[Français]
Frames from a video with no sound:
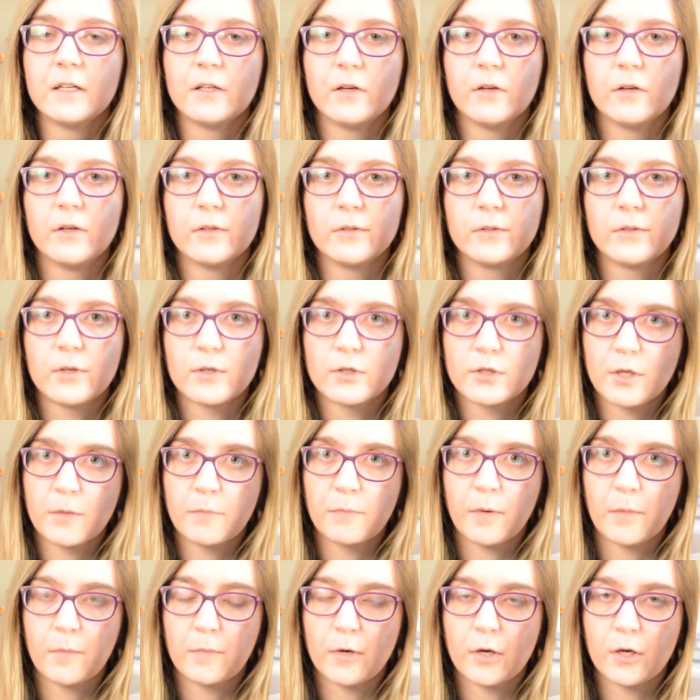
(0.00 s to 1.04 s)
euh, de ce
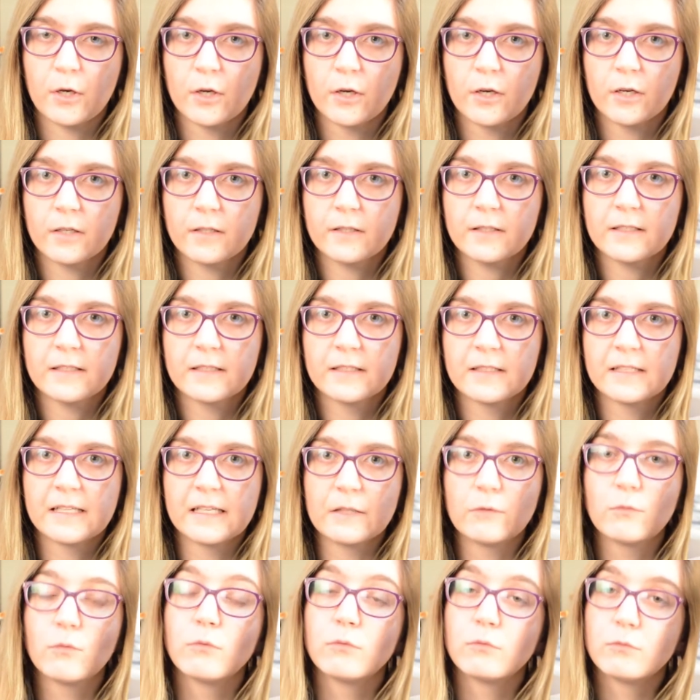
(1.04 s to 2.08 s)
peuple-là qui
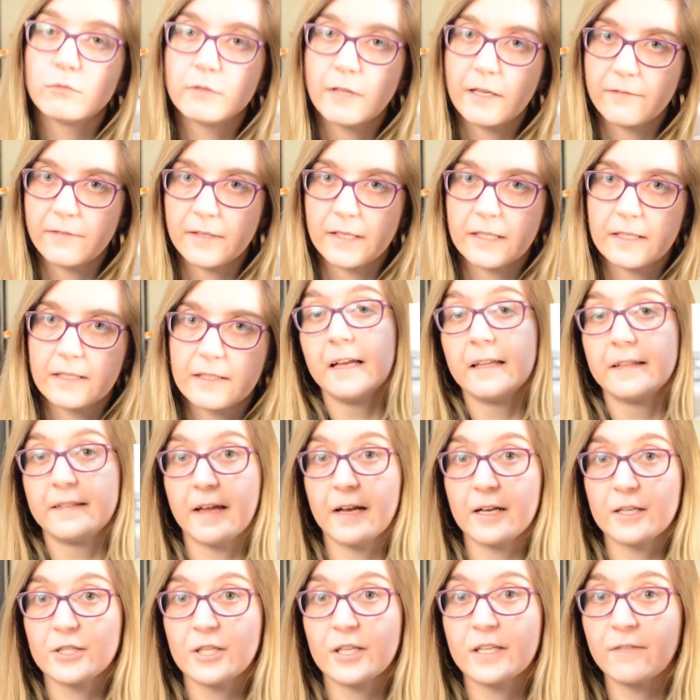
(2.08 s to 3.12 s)
est au Nunavik.
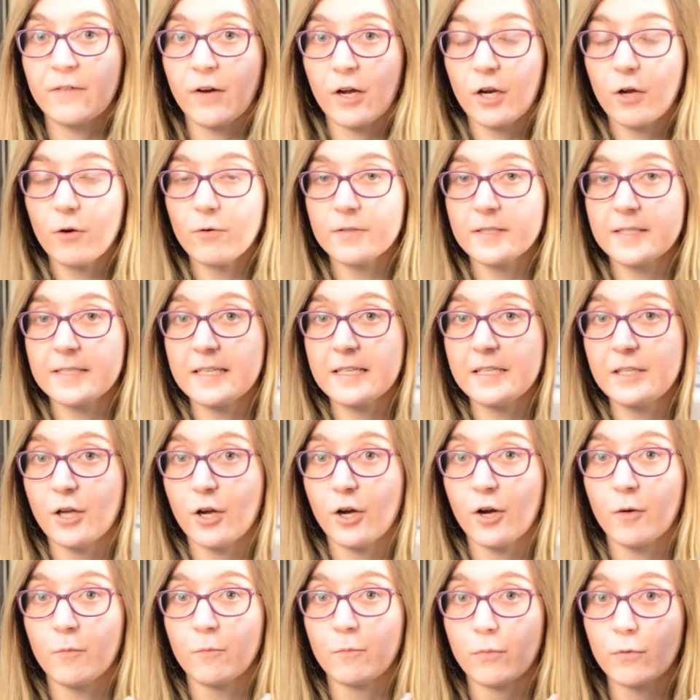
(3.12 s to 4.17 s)
Dans ce livre-là aussi, il y
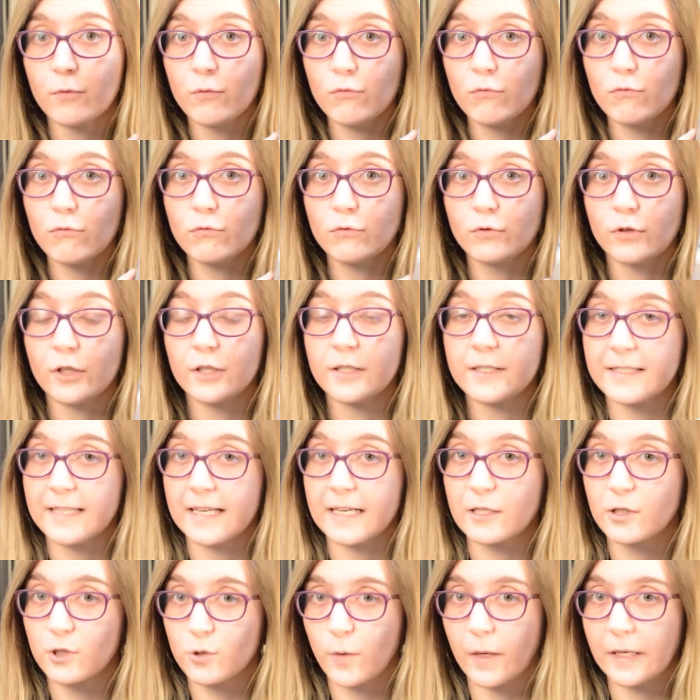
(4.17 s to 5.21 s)
a beaucoup de
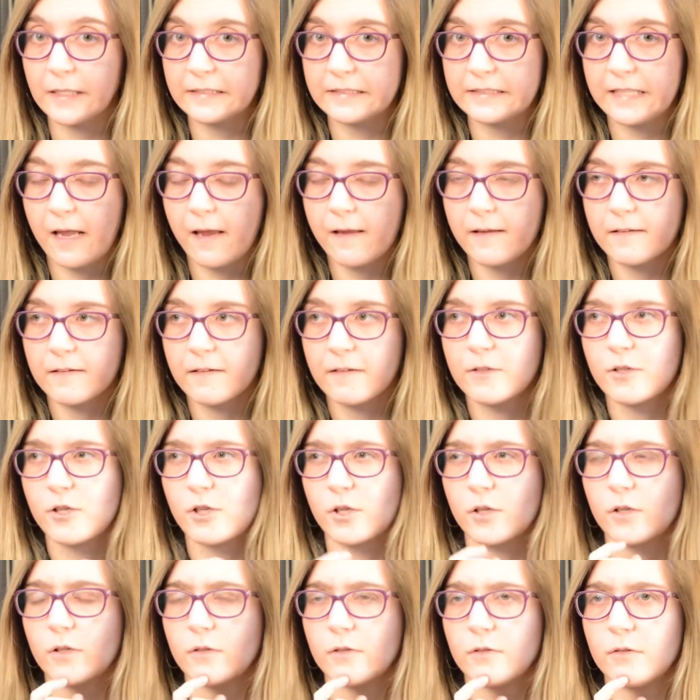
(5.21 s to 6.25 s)
sexualité.
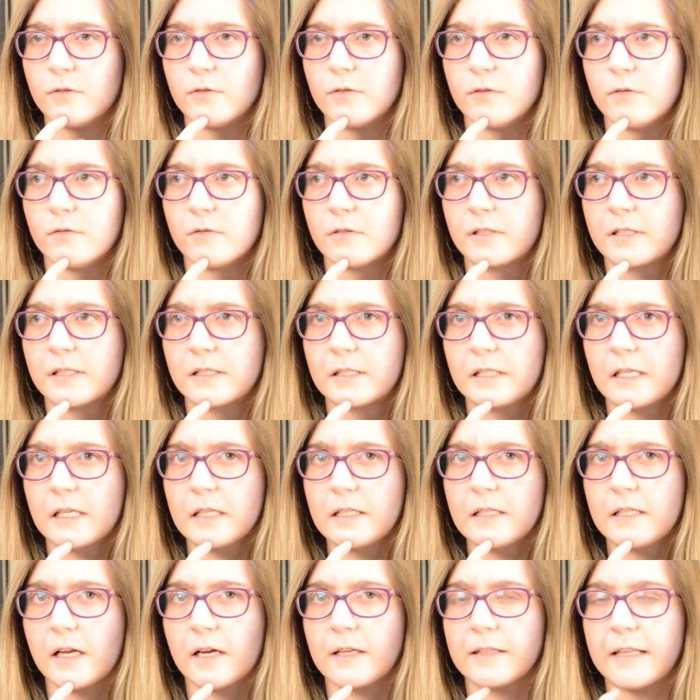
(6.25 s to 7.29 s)
Je sais
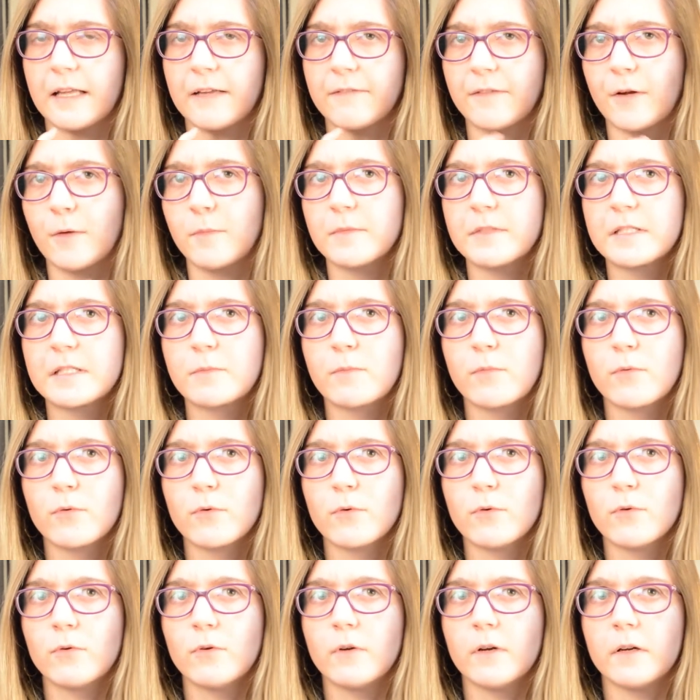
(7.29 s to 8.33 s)
qu'il y en avait un petit peu
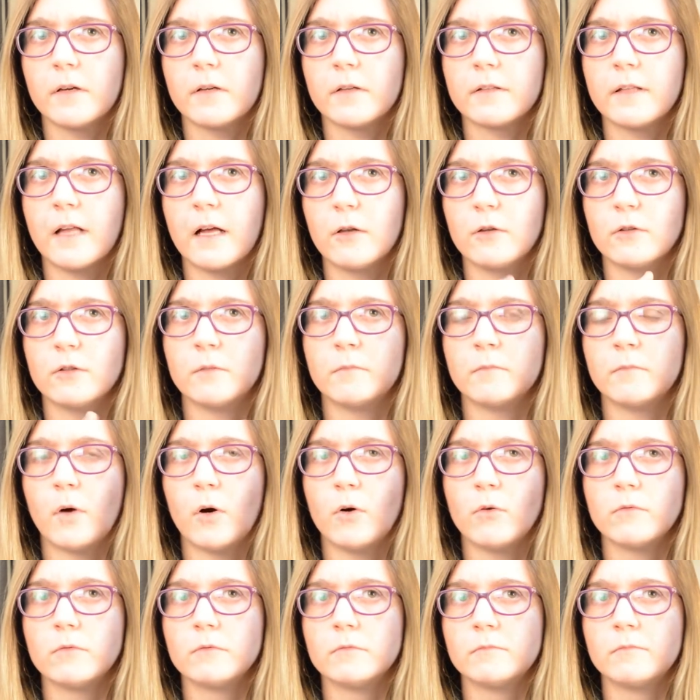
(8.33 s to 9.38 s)
euh, dans Le
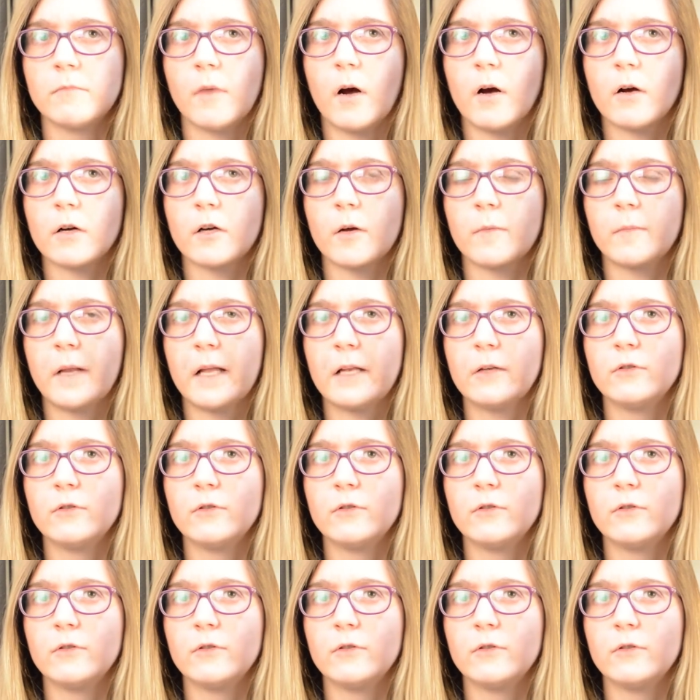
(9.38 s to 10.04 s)
Monde, Mort comme la